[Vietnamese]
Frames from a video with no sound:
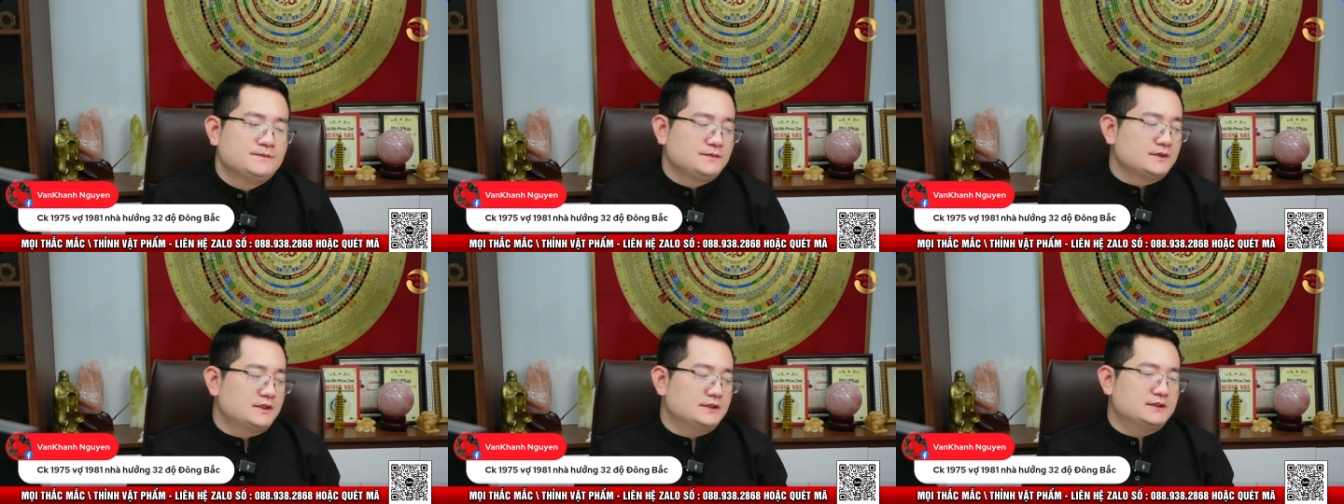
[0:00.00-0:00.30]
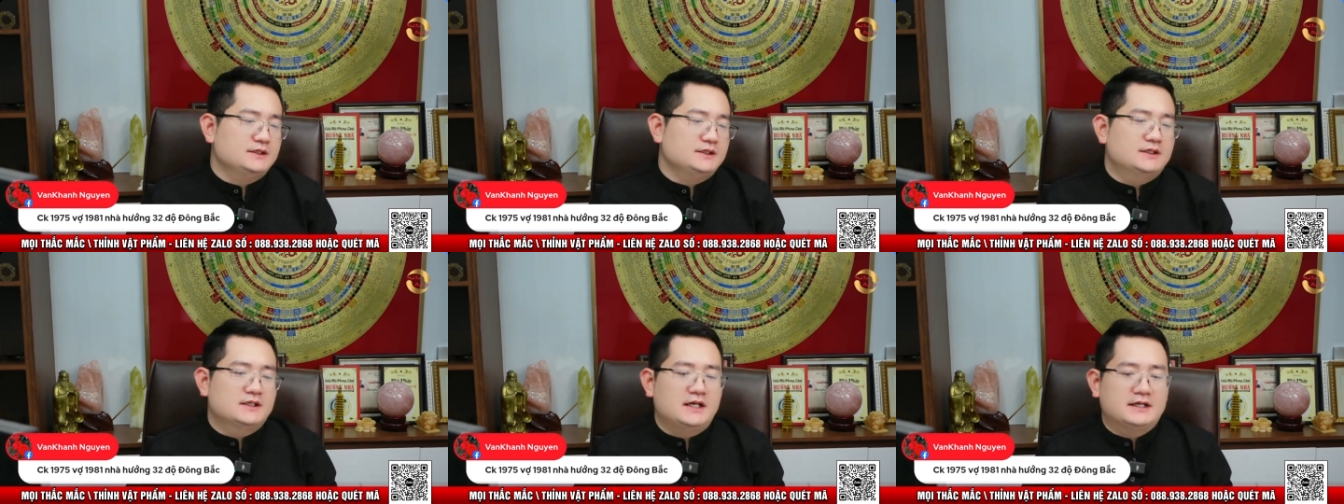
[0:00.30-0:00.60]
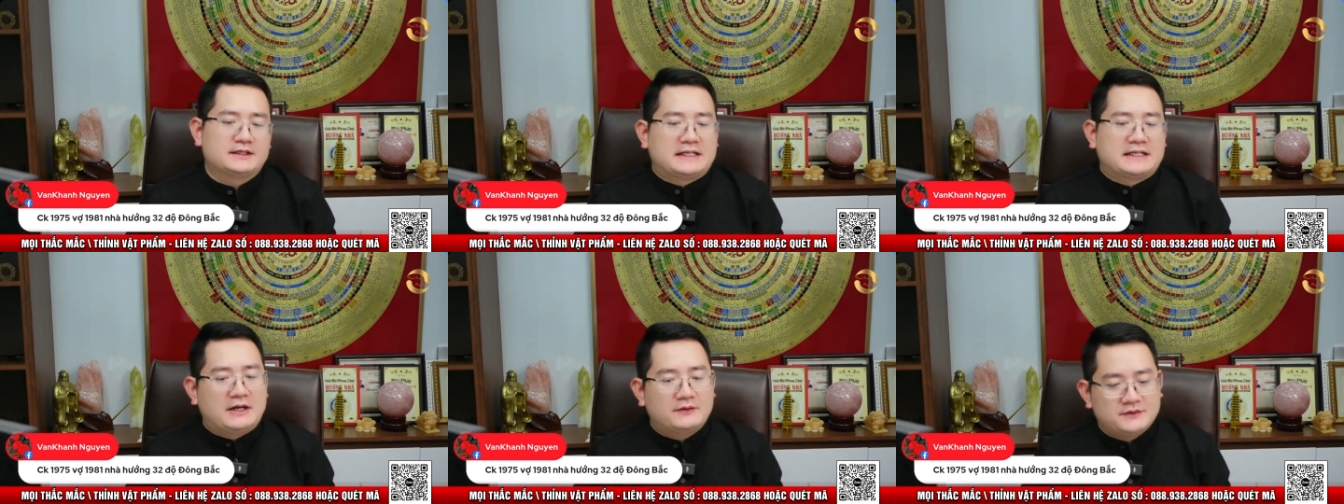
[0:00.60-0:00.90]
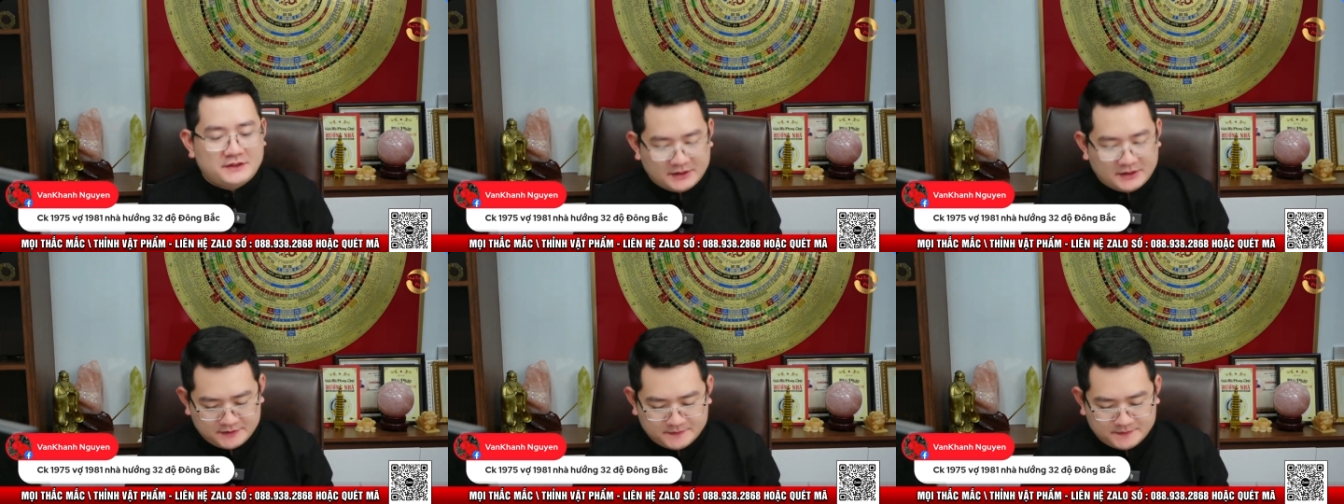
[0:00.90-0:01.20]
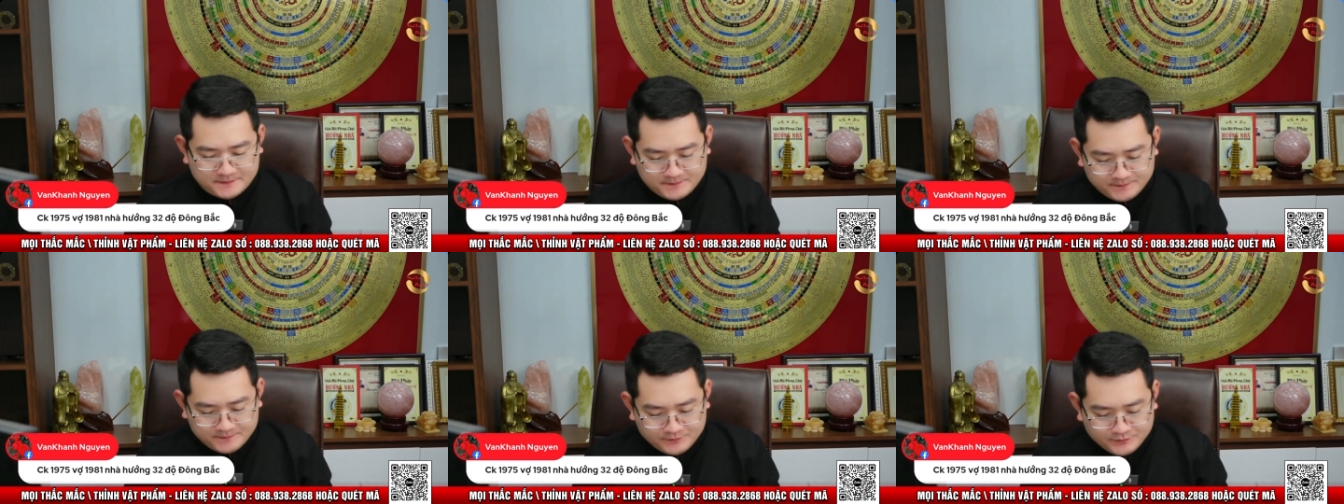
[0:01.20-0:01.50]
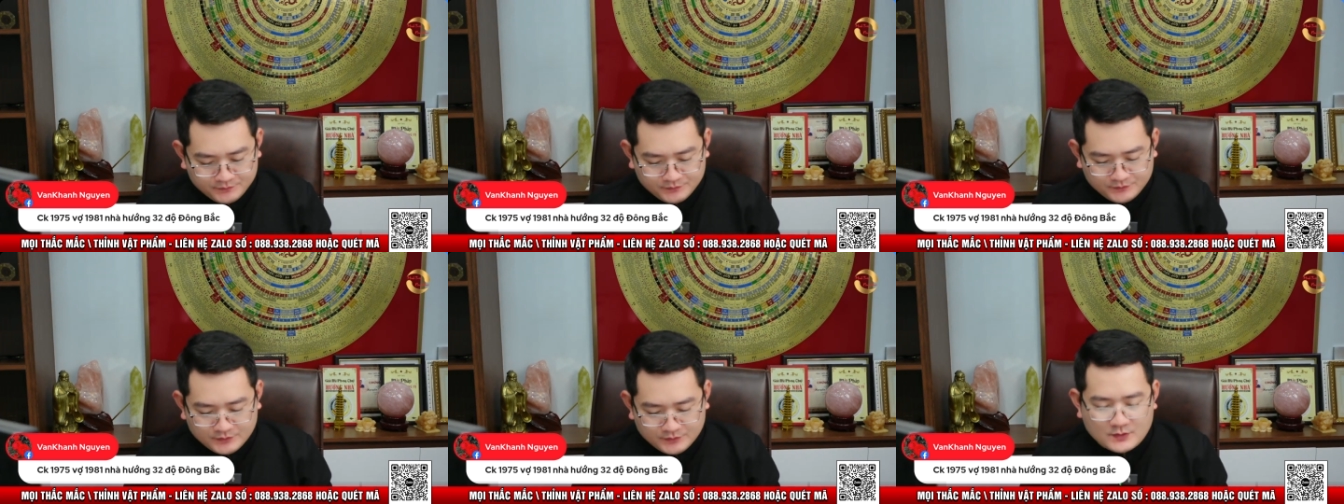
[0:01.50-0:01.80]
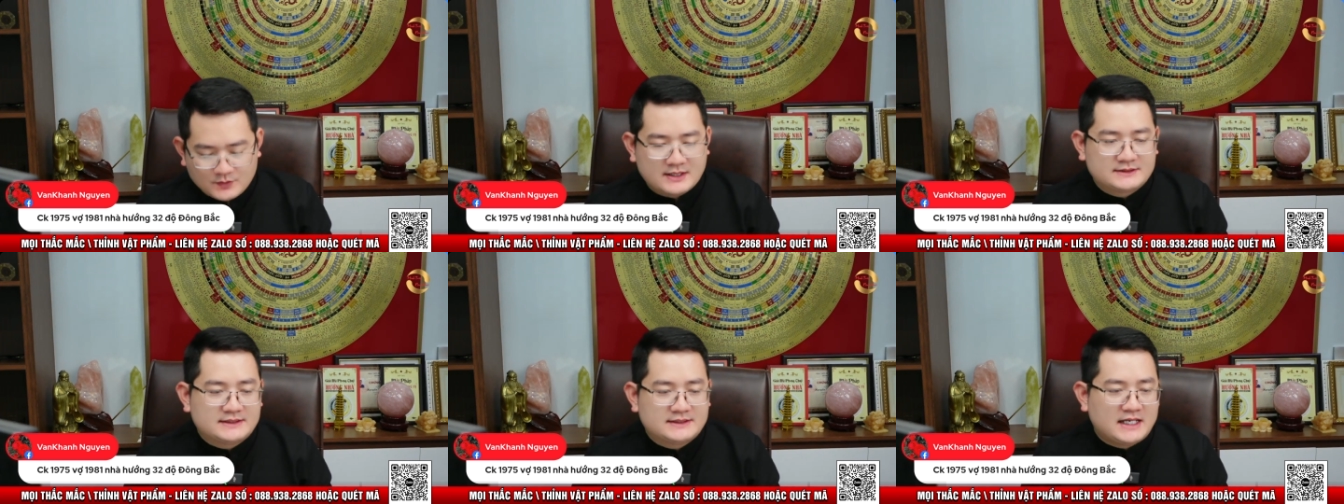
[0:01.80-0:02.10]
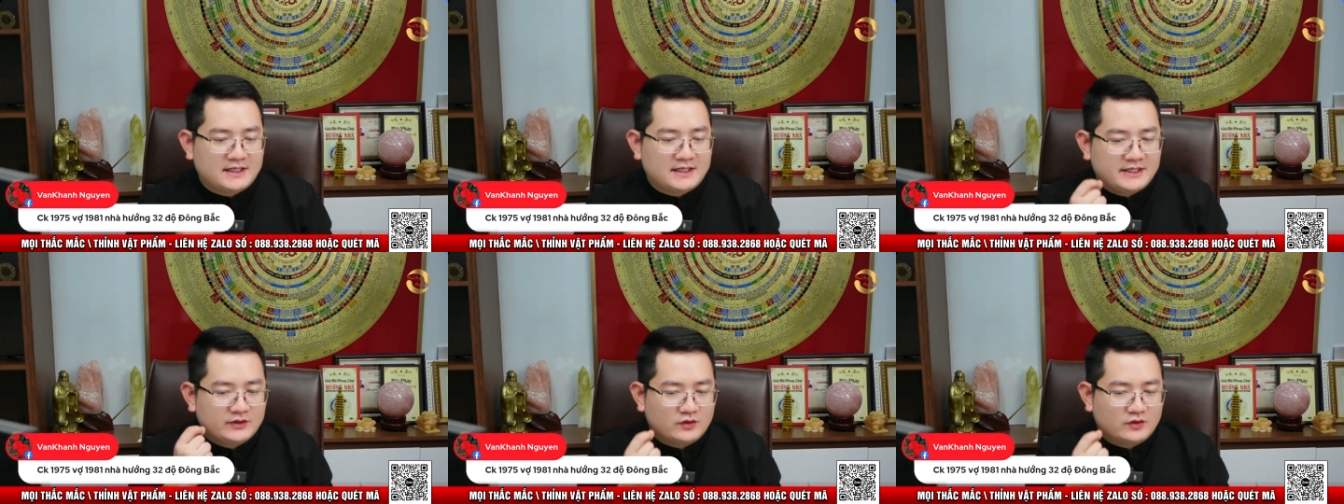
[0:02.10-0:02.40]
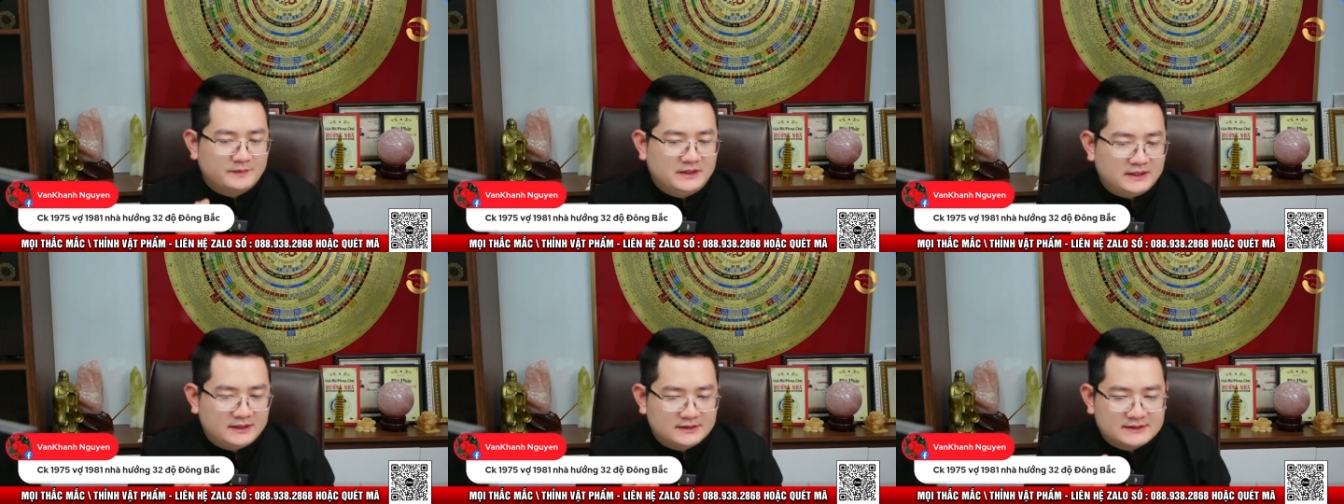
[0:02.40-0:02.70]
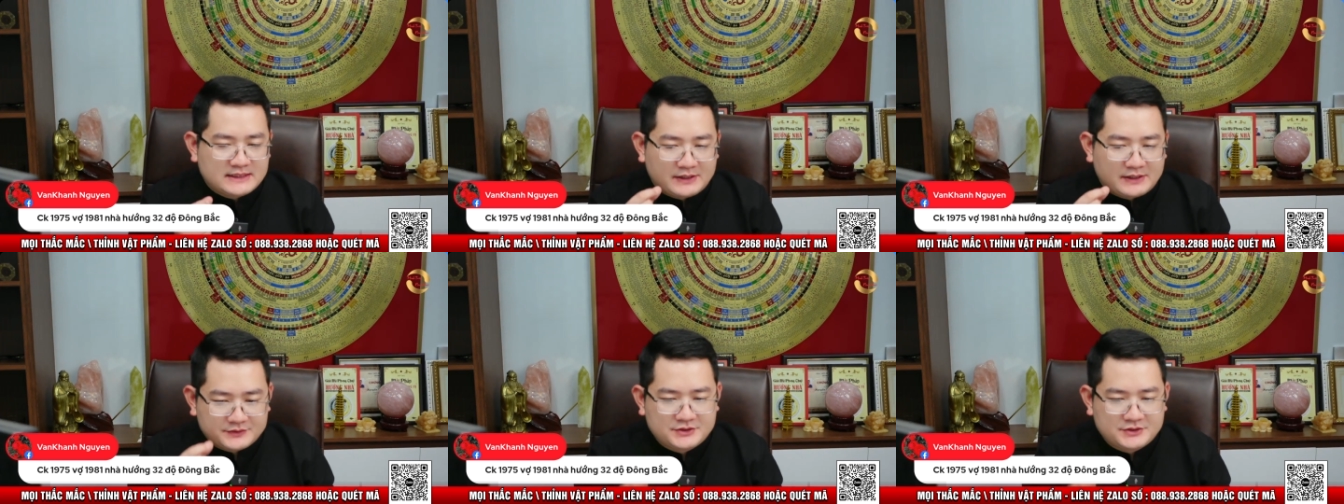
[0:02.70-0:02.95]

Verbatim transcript: cái tỷ lệ cao nhất ngoài ra ở đây còn bị cái sao